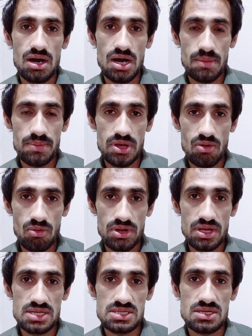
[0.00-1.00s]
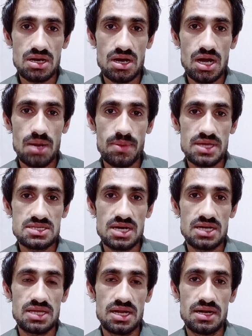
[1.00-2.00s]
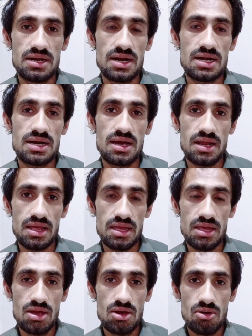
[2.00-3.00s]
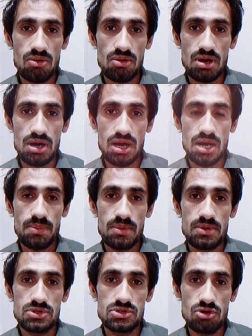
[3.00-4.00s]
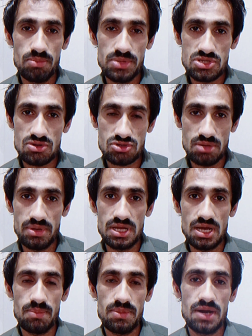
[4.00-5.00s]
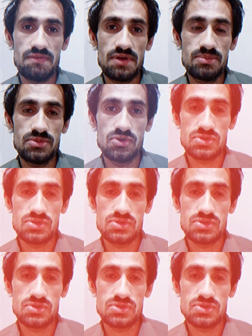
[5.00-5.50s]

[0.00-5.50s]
आपकी ऑडियंस आपके साथ इंटरेक्ट करेगी और आप जो भी सोशल मीडिया प्लेटफॉर्म